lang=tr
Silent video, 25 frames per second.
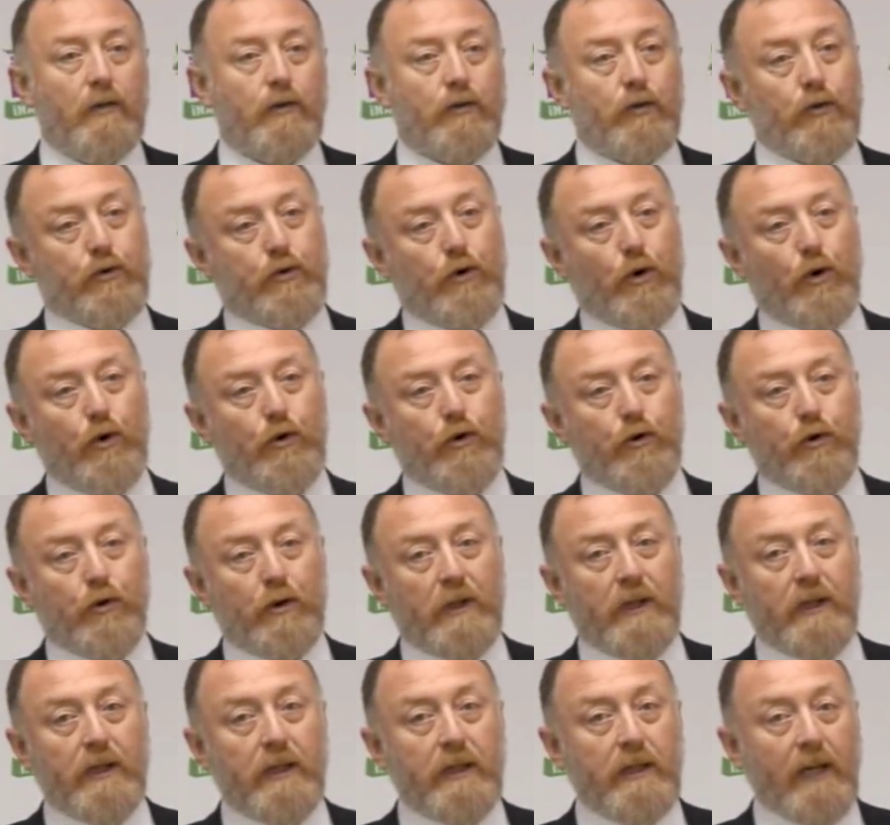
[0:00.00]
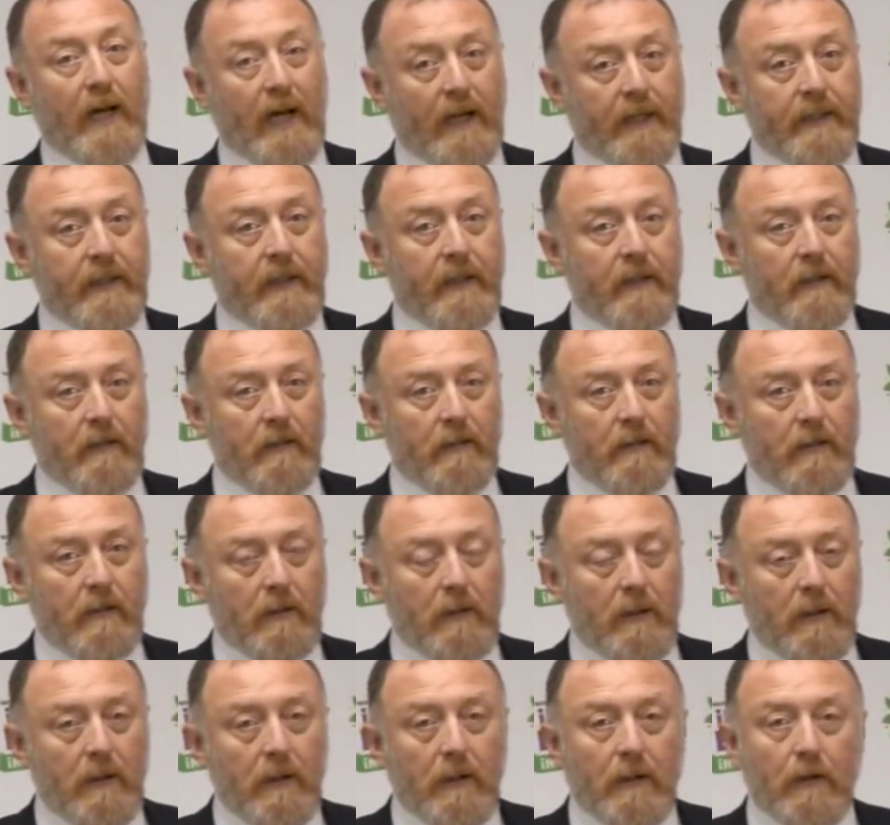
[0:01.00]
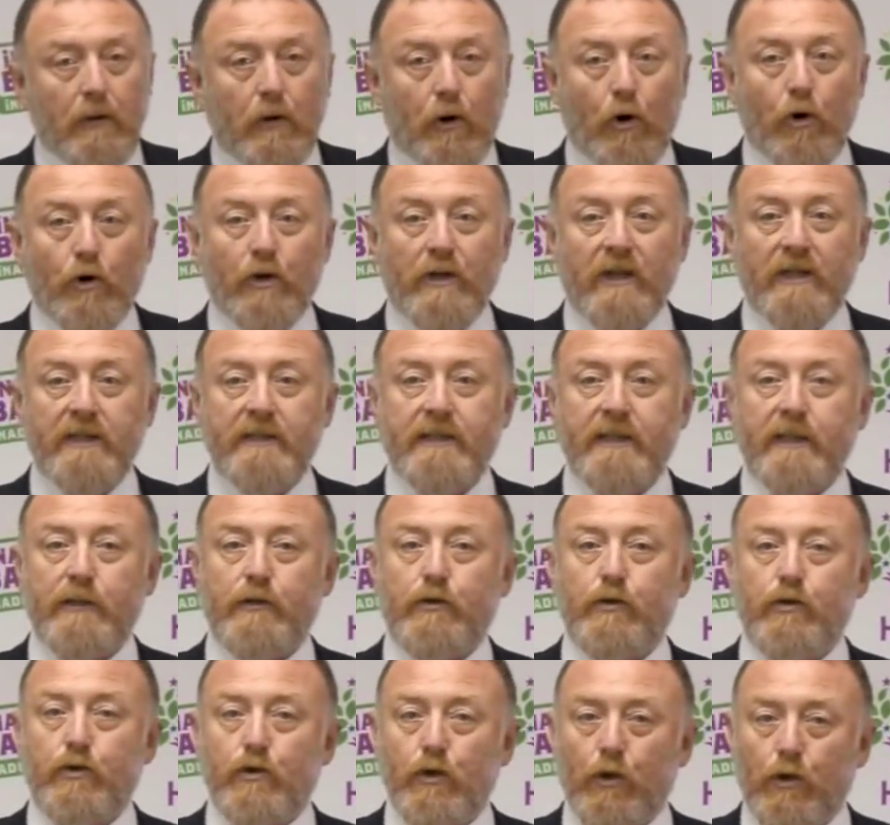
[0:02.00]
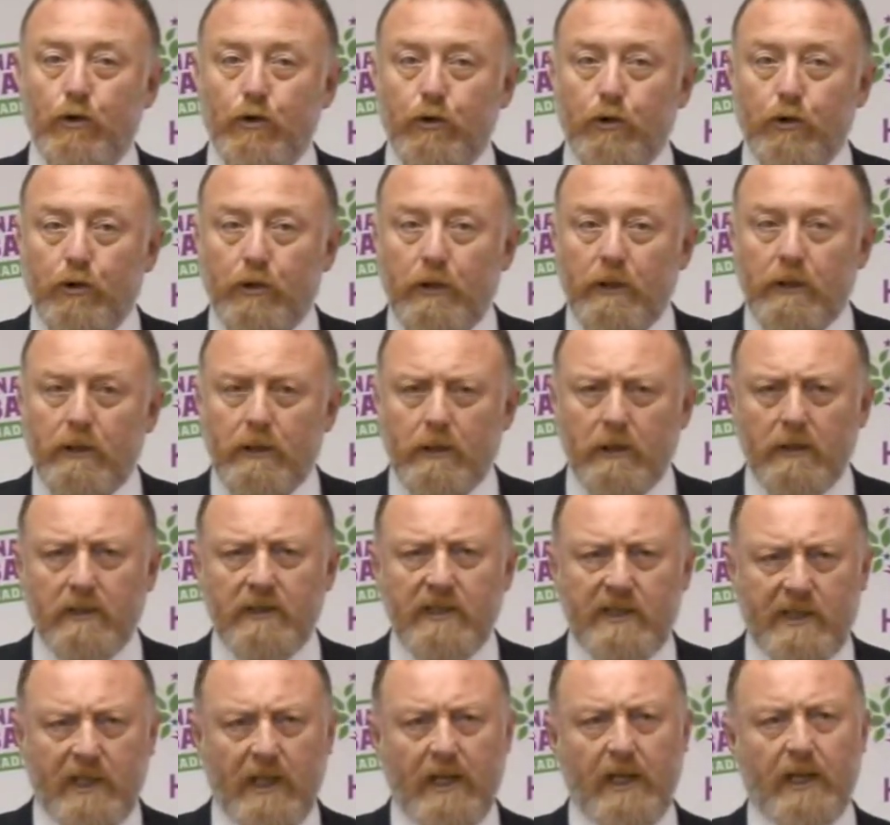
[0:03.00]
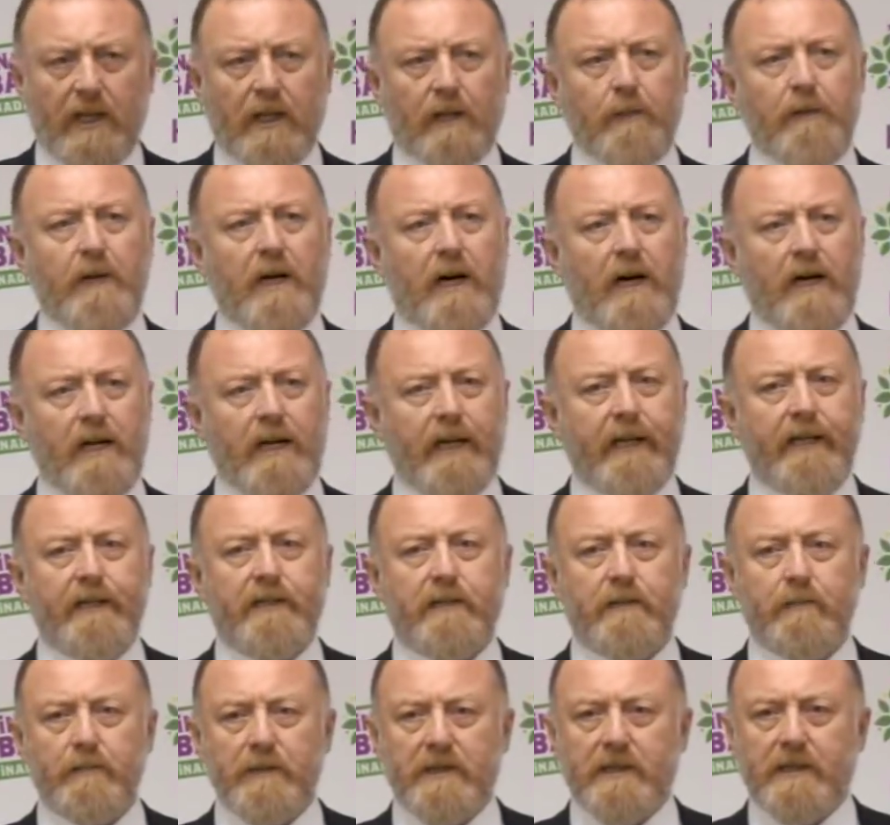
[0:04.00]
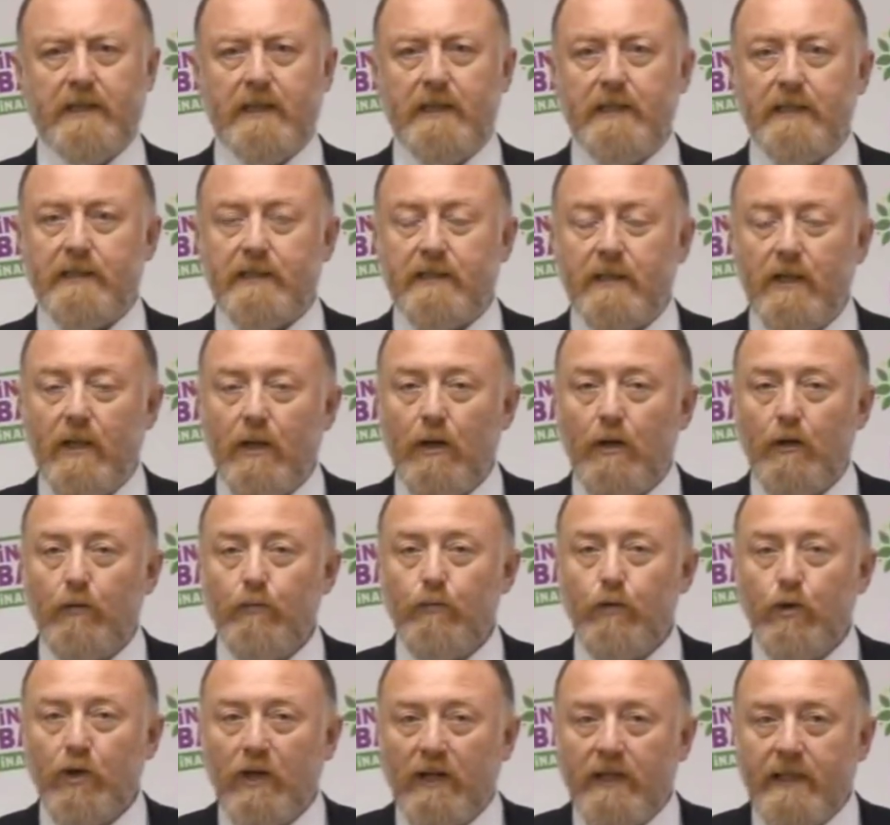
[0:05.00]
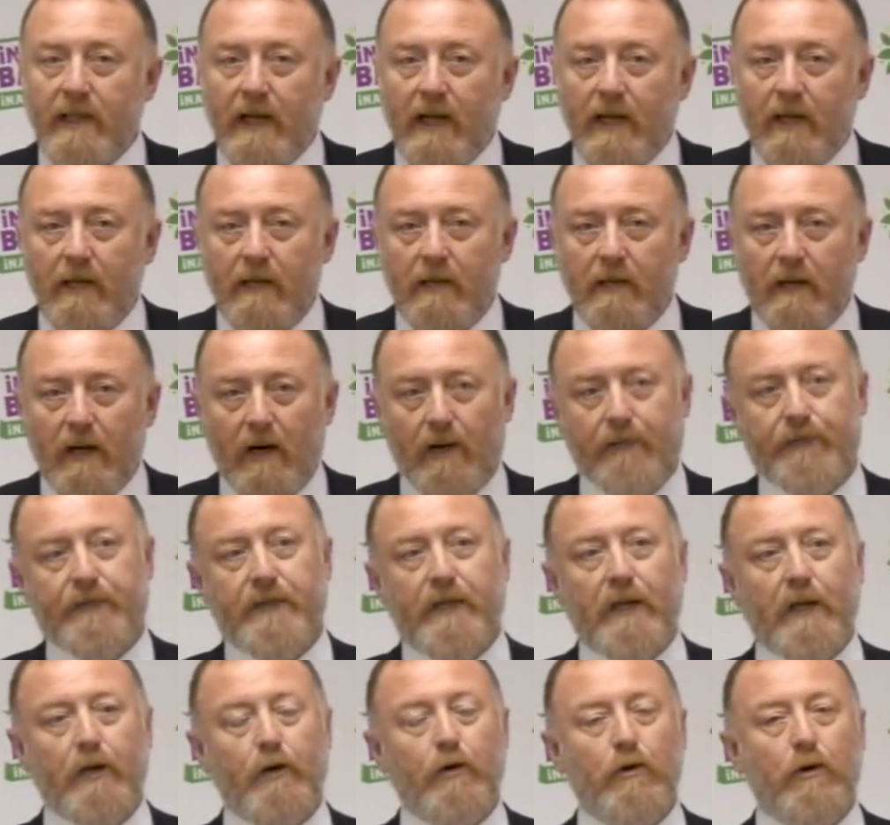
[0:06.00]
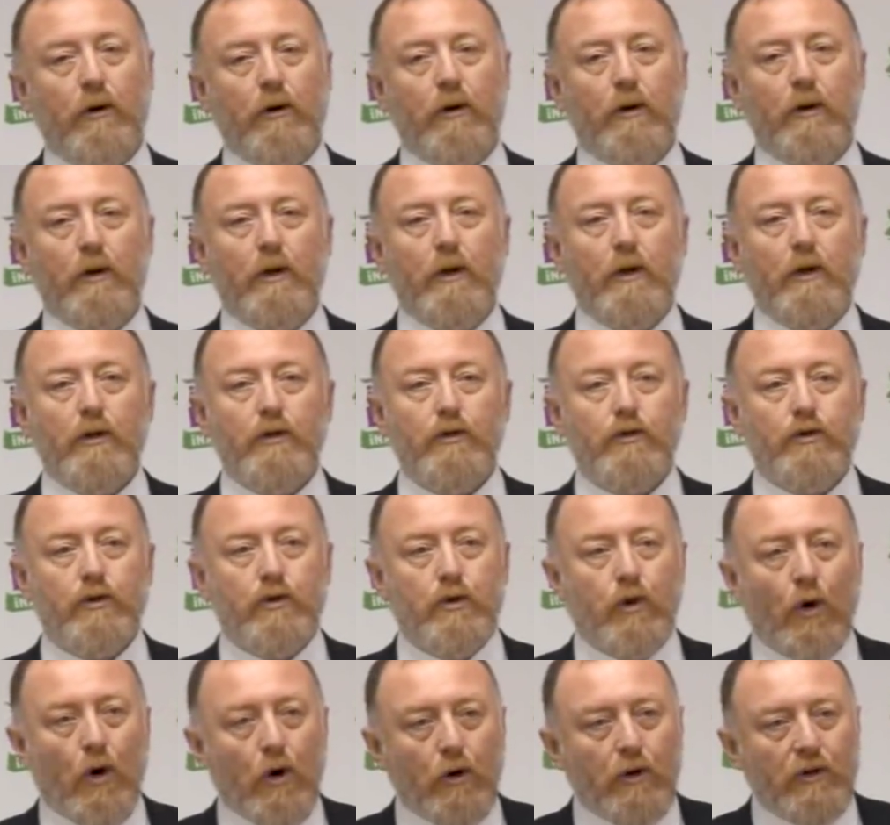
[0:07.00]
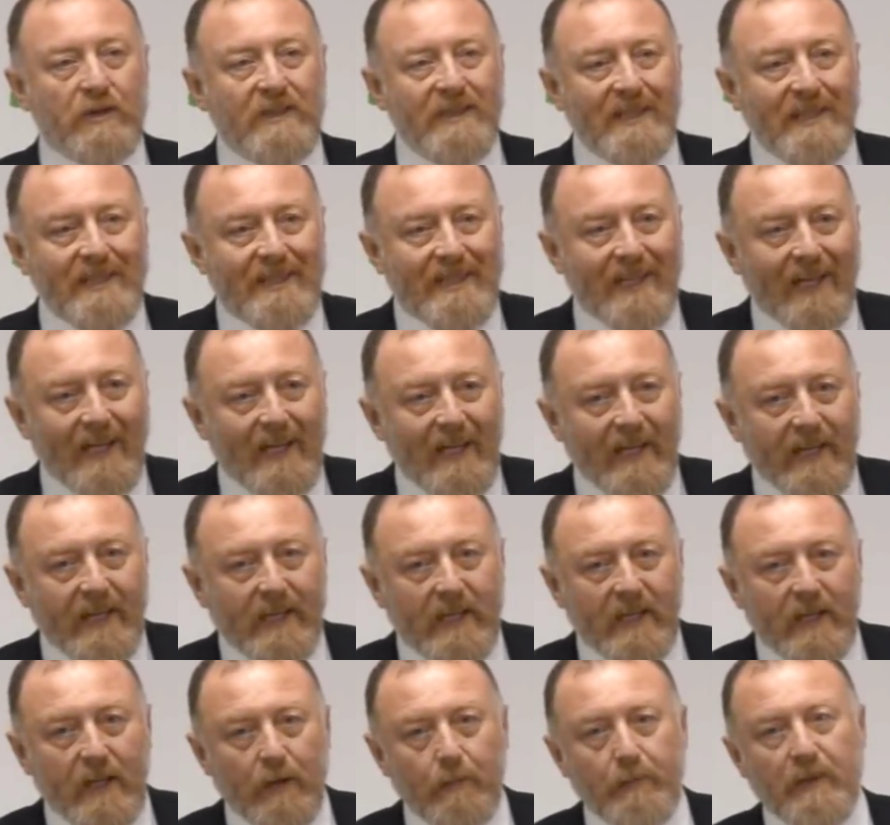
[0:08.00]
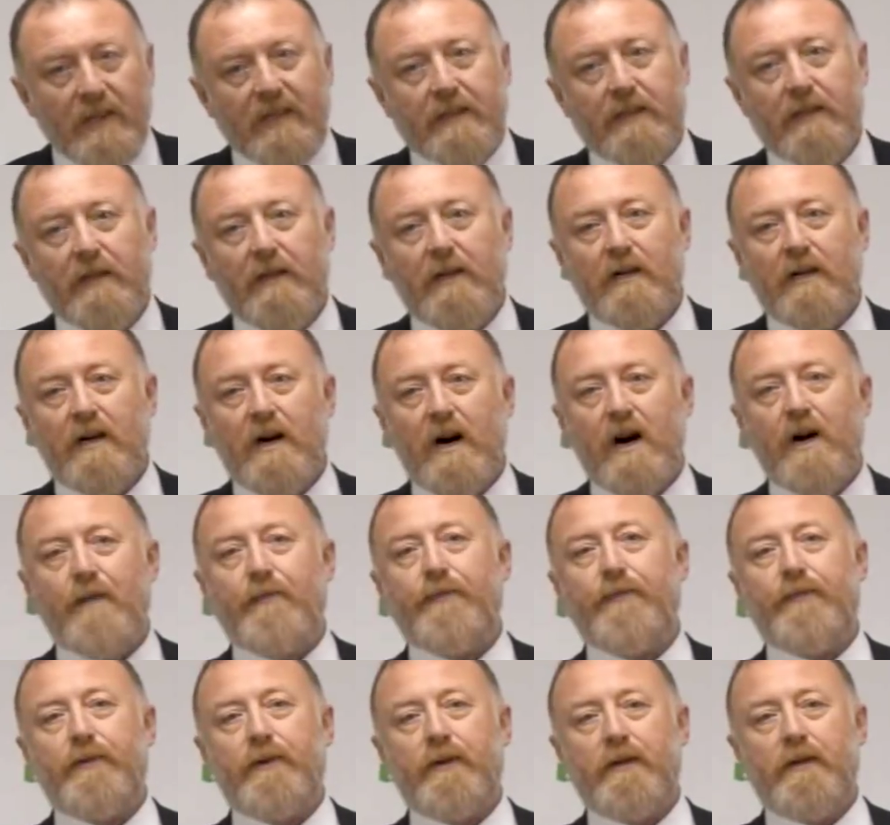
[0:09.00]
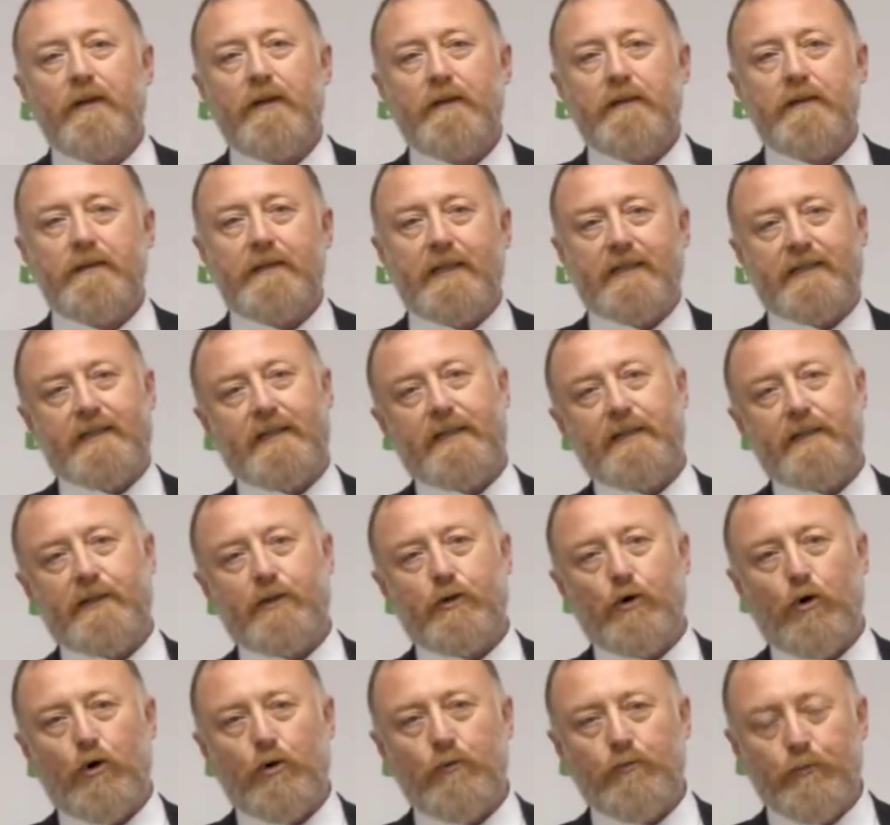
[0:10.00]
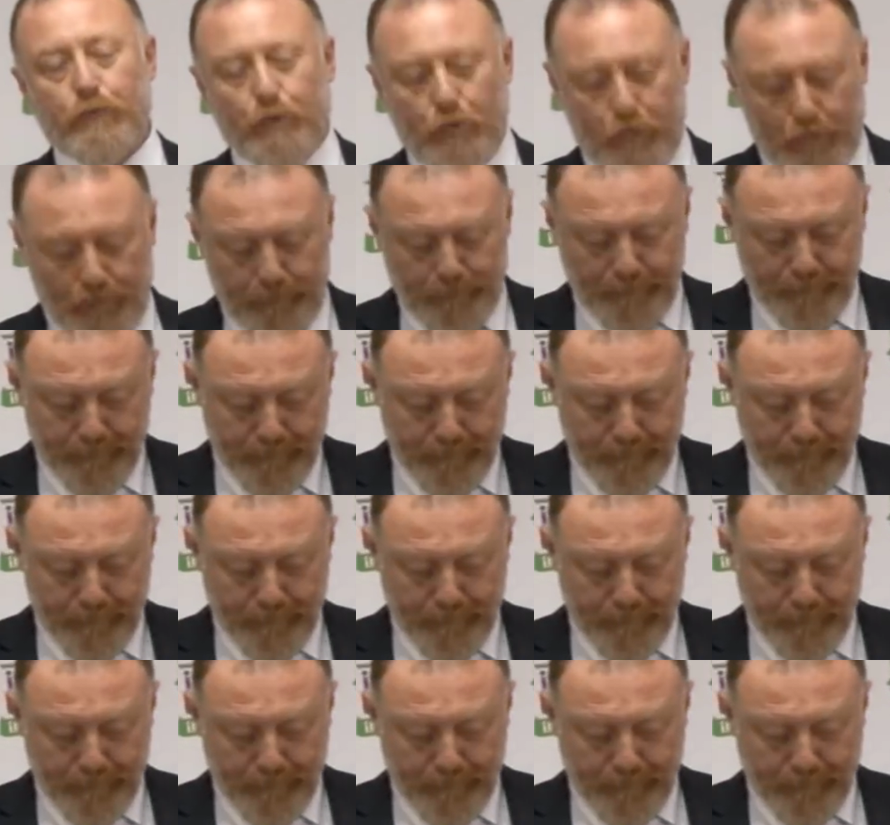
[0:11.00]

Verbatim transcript: suç örgütleri yani organize suç örgütleri nitelikli bir hale getirmişsiniz. Buna da af geliyor. Çok nitelikli bir af tasarısı olmuş.